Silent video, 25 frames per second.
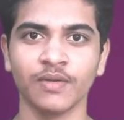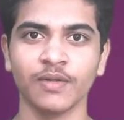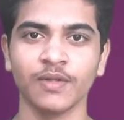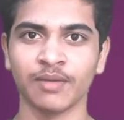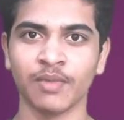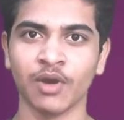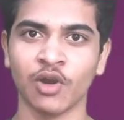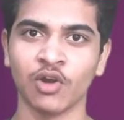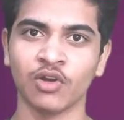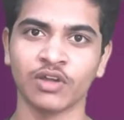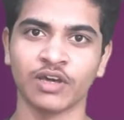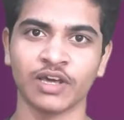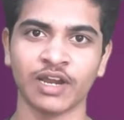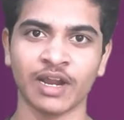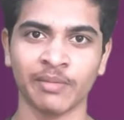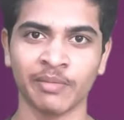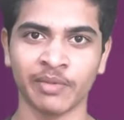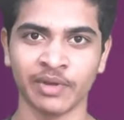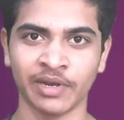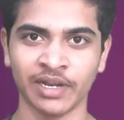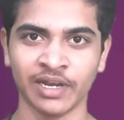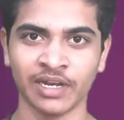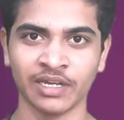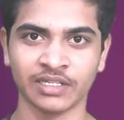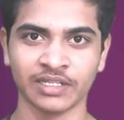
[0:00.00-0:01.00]
माहौल खराब
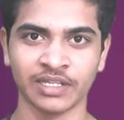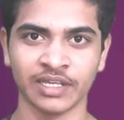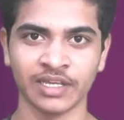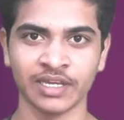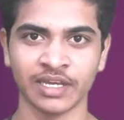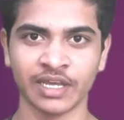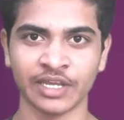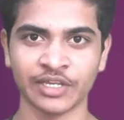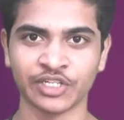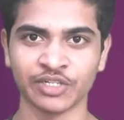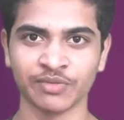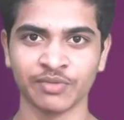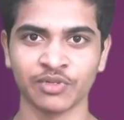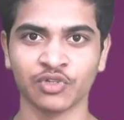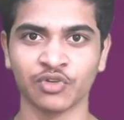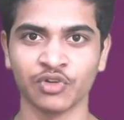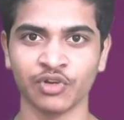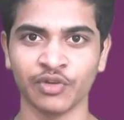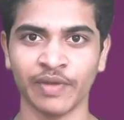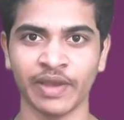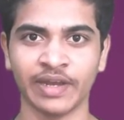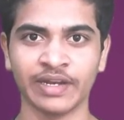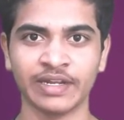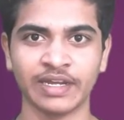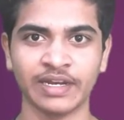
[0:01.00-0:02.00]
करने लगते हैं कस्टमर्स को
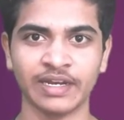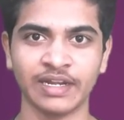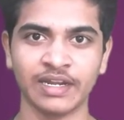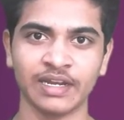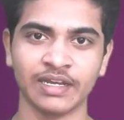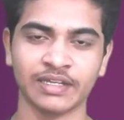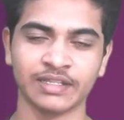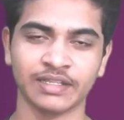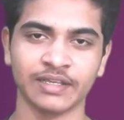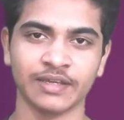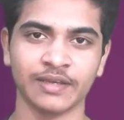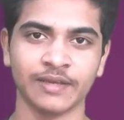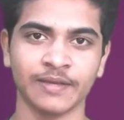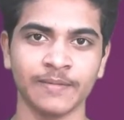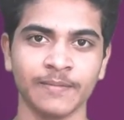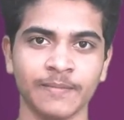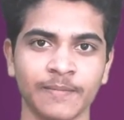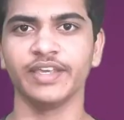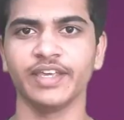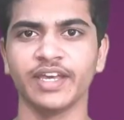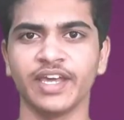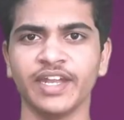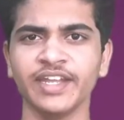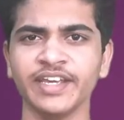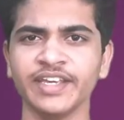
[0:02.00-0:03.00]
डिवाइड करने लगते हैं
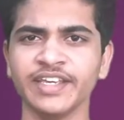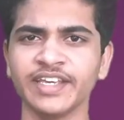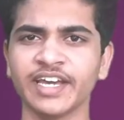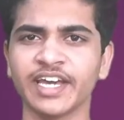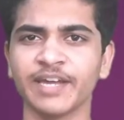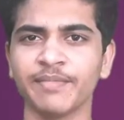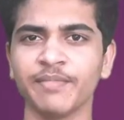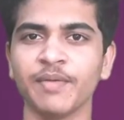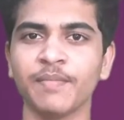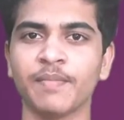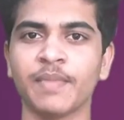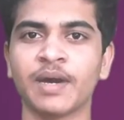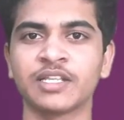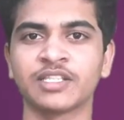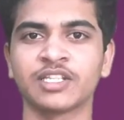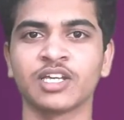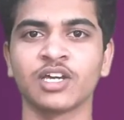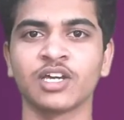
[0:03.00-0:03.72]
यानी कि अगर मैं बात